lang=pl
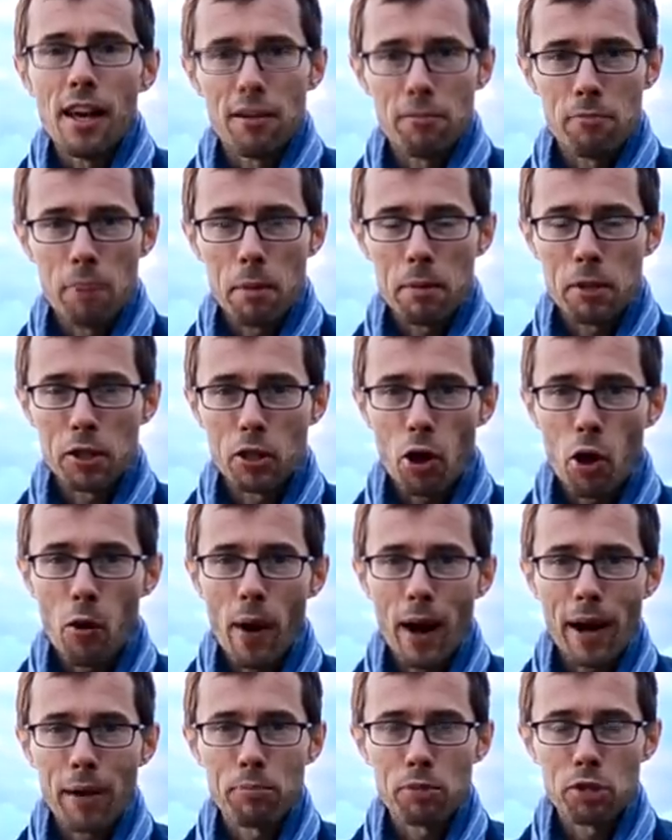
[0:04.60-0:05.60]
w Babich
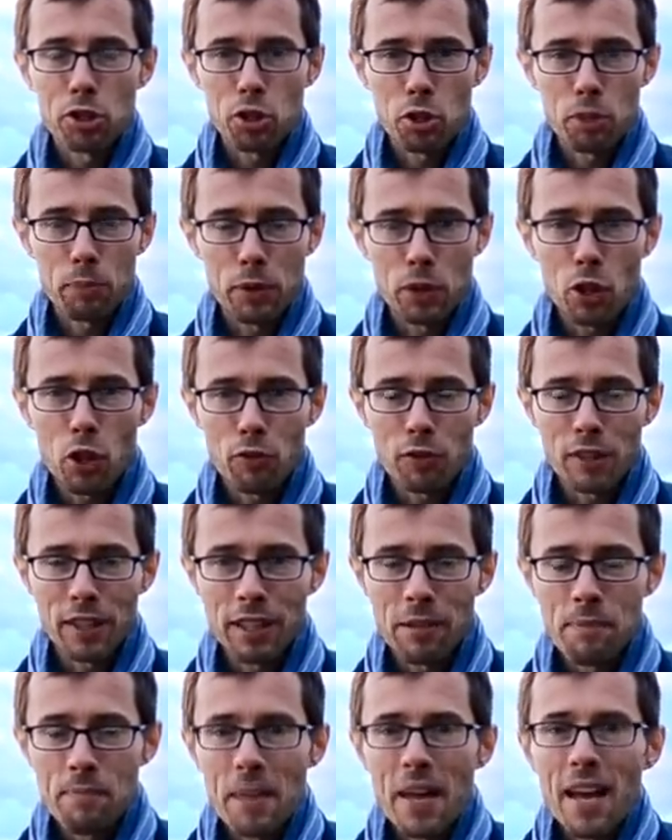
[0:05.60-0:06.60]
Dołach przy
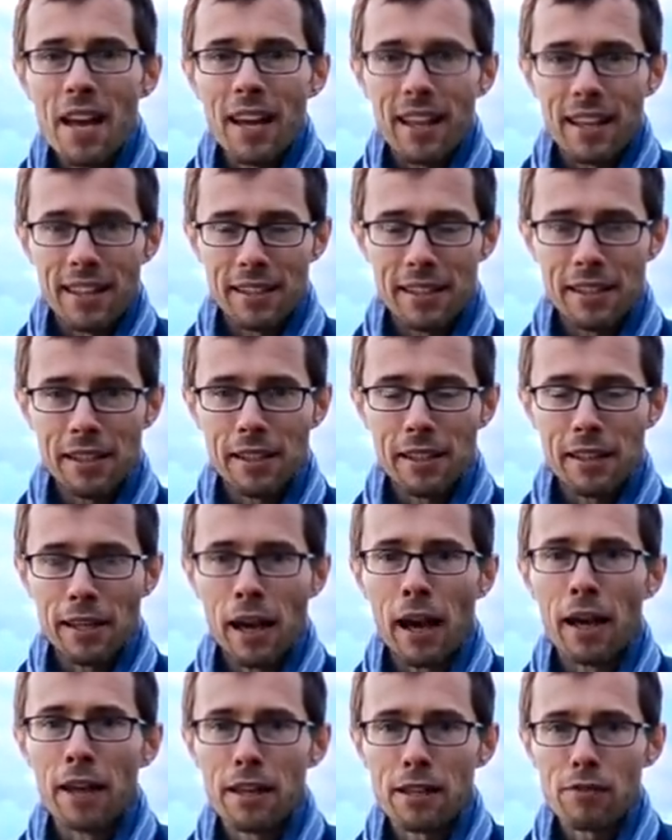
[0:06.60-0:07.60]
torpedowni i
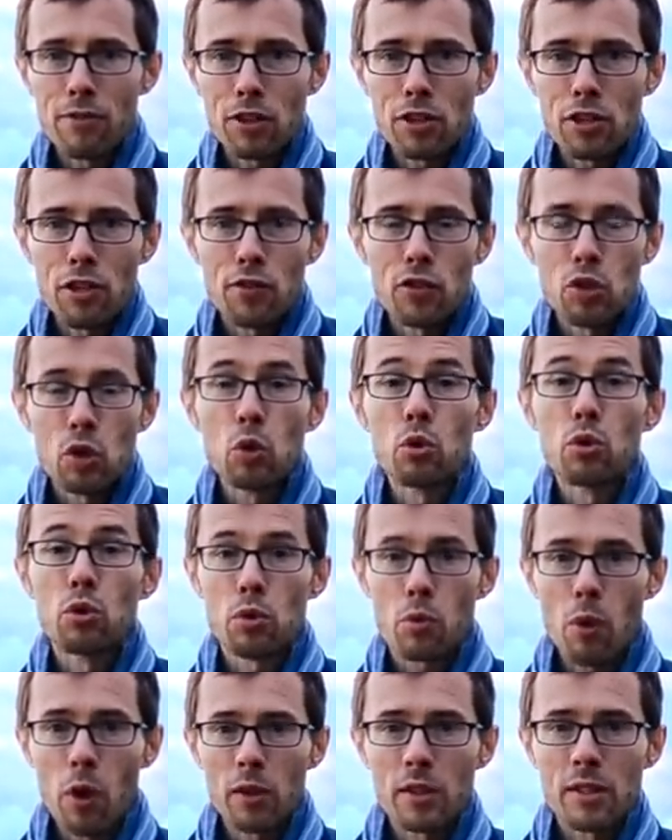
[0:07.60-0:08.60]
jest właśnie wschód
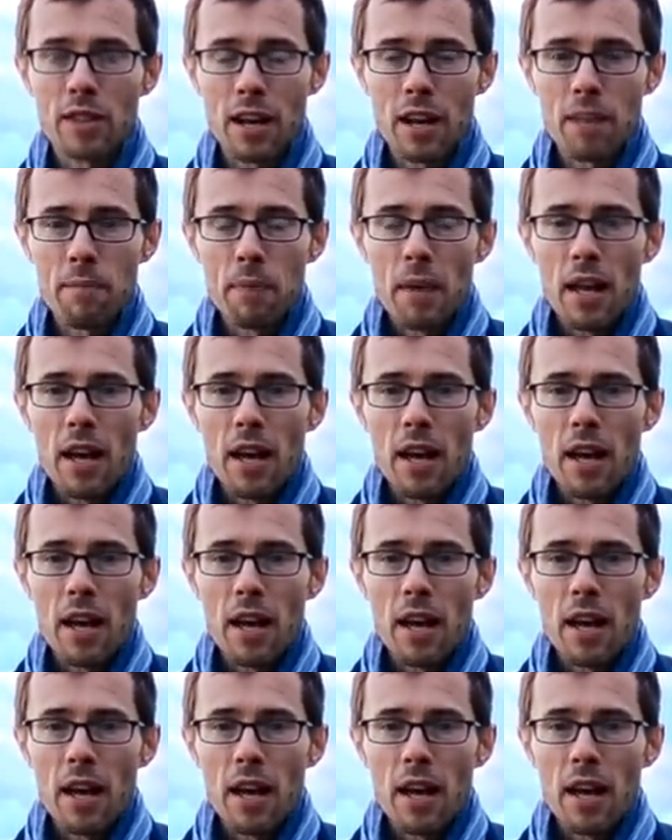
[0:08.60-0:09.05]
słońca.